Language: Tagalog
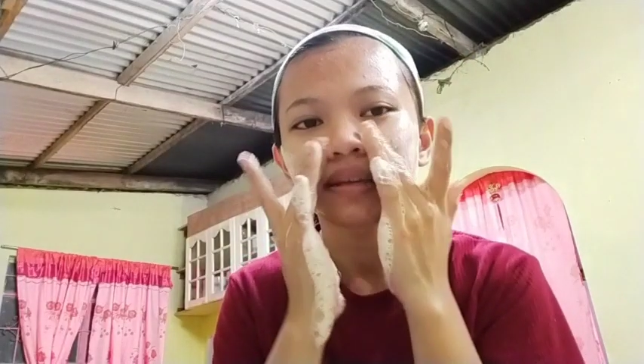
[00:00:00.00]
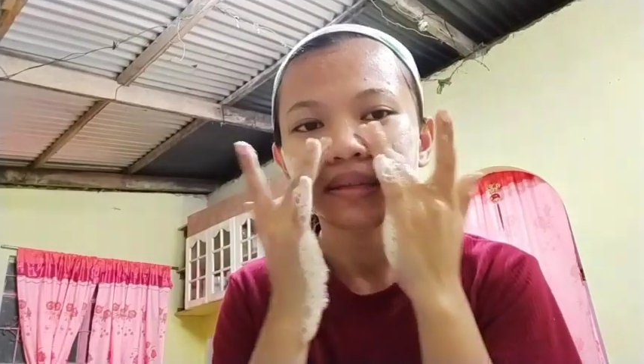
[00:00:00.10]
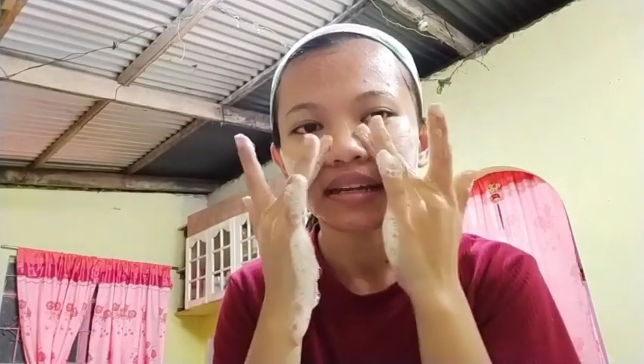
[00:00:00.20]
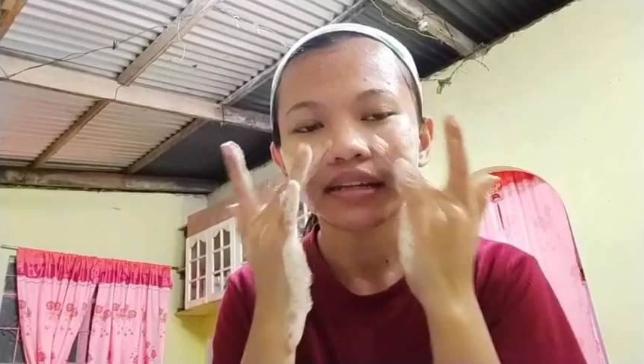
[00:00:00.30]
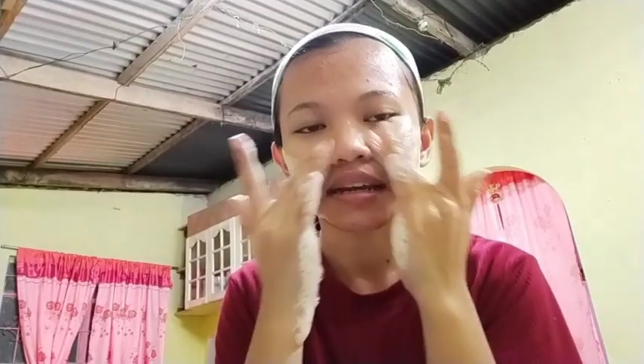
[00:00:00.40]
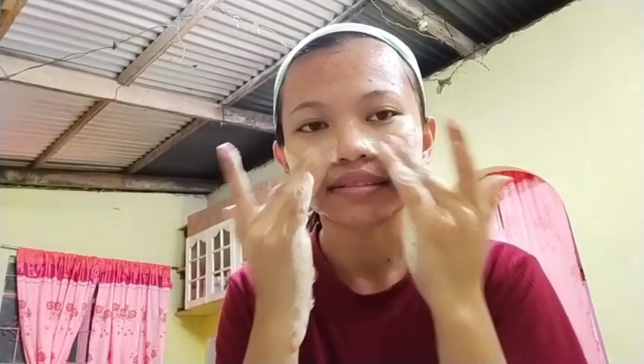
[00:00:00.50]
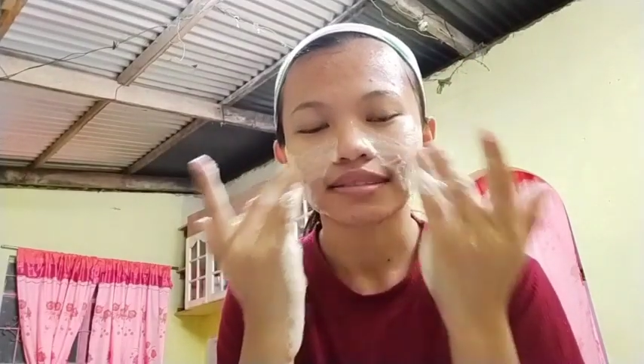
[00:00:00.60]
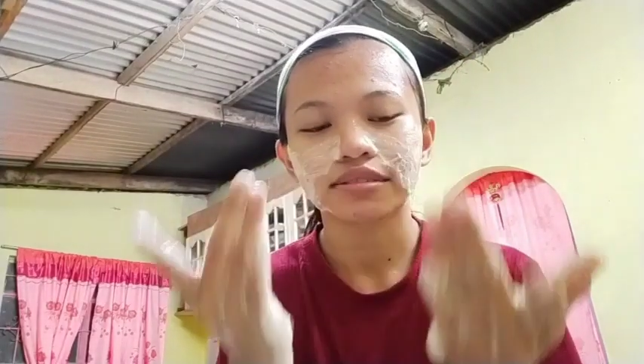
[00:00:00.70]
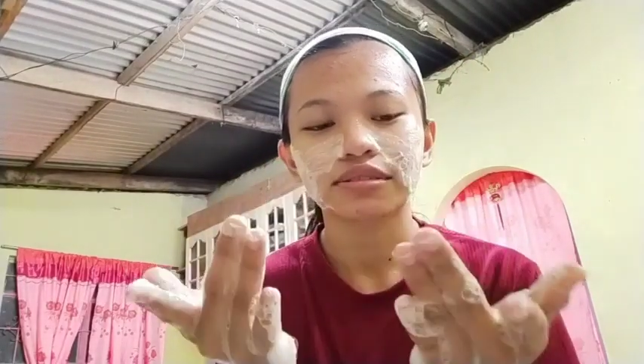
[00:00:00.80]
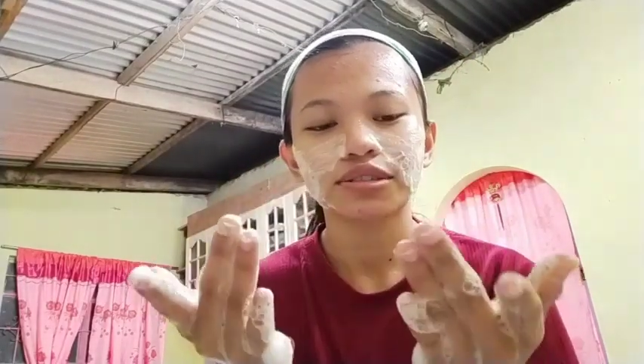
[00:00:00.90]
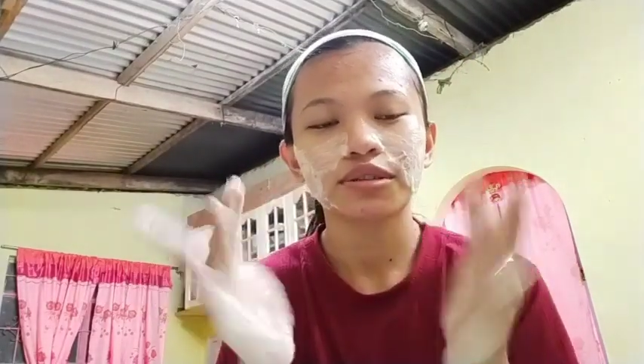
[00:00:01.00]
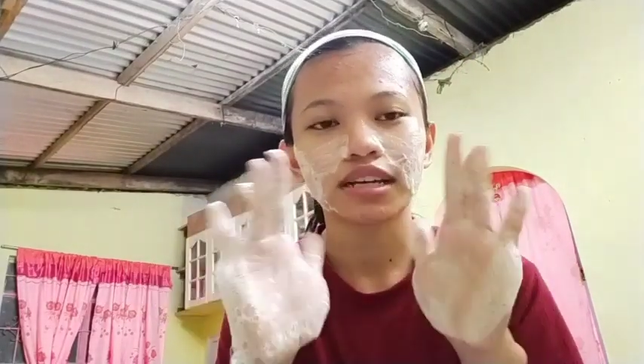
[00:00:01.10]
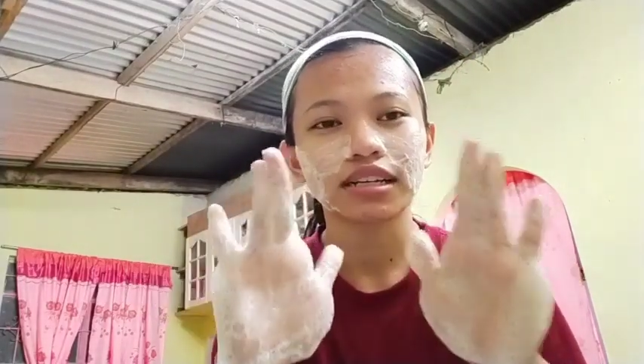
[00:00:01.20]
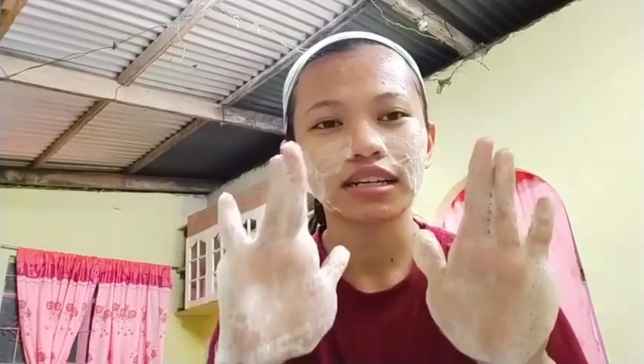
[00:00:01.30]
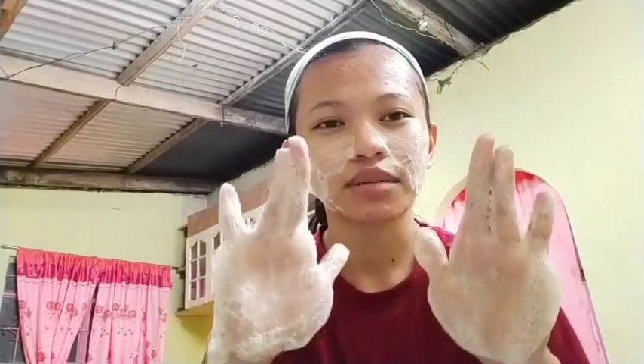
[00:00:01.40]
Dandahan lang. So,
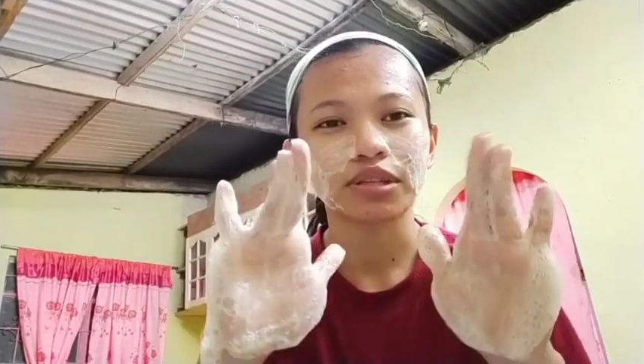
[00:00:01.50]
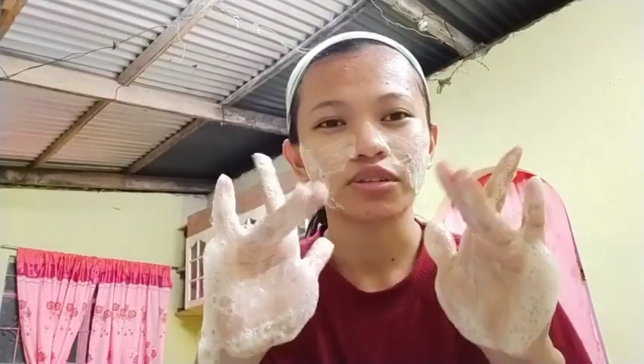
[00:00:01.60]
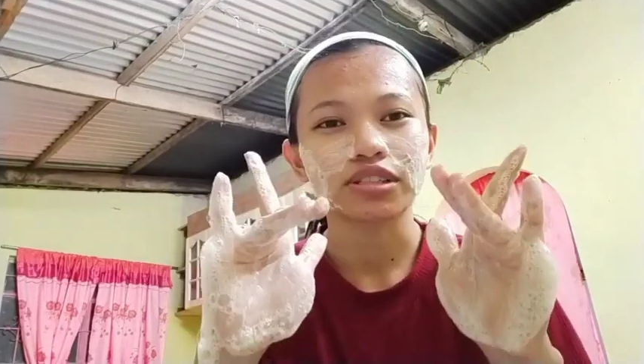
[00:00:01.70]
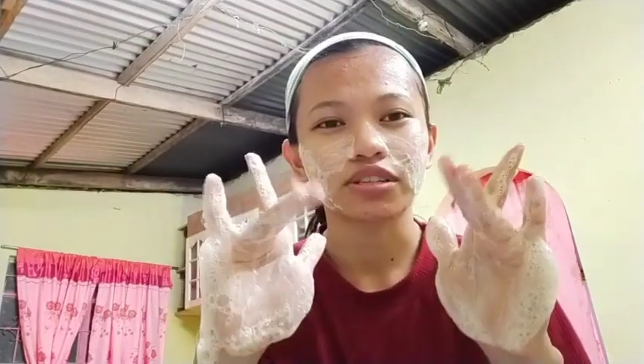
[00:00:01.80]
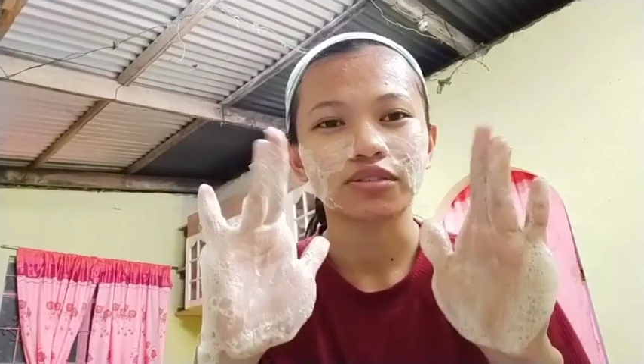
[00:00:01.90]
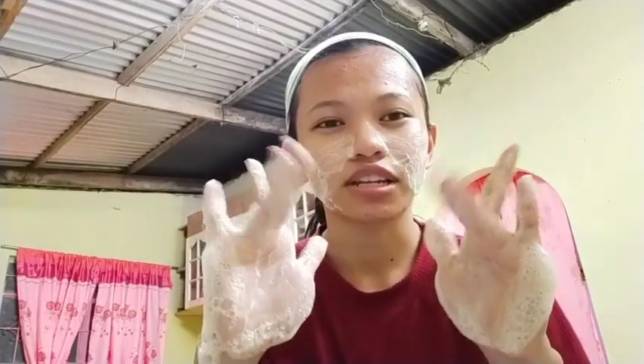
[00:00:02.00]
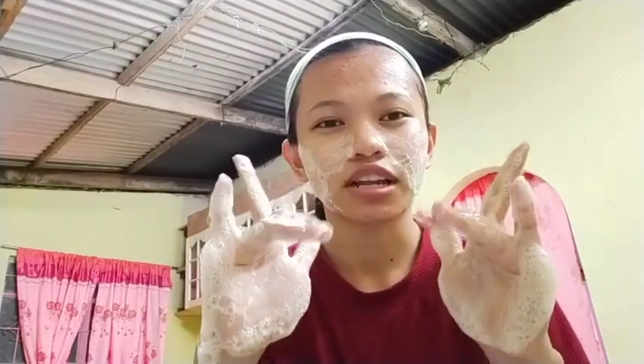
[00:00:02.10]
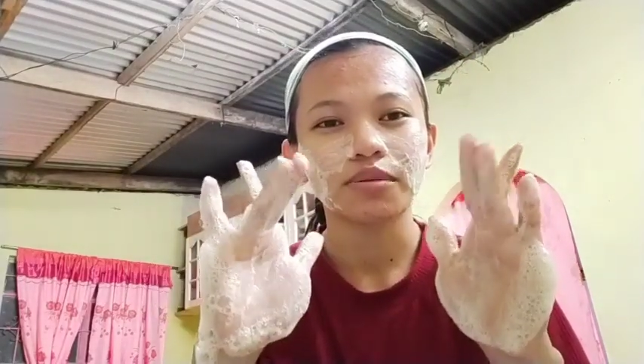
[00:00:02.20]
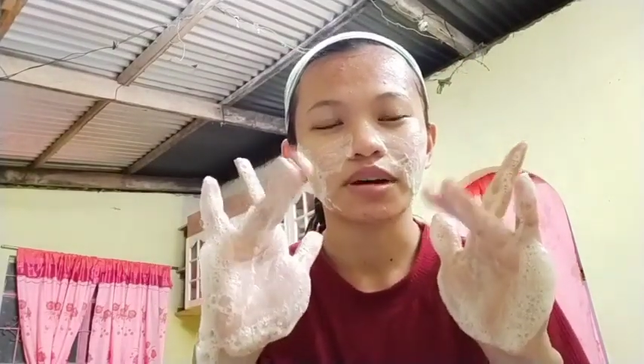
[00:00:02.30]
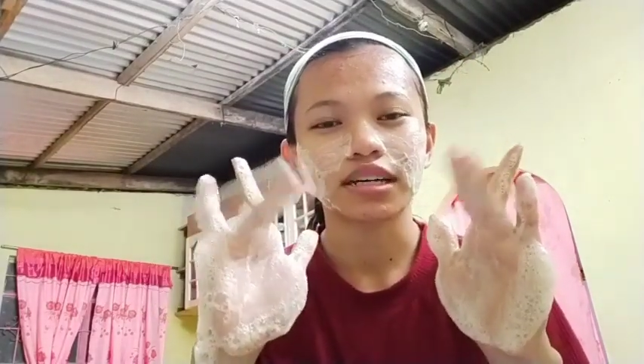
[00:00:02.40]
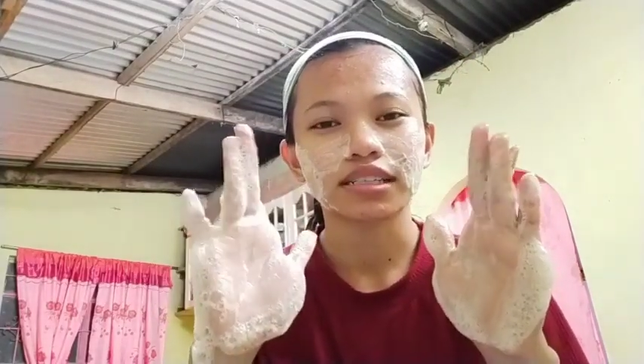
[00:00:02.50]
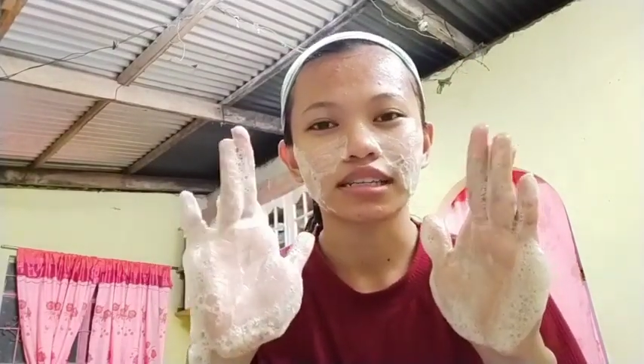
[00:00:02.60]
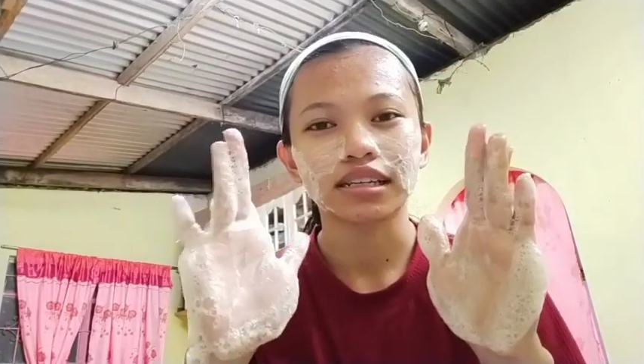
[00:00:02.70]
usually ang ginagamit ko is itong dalawa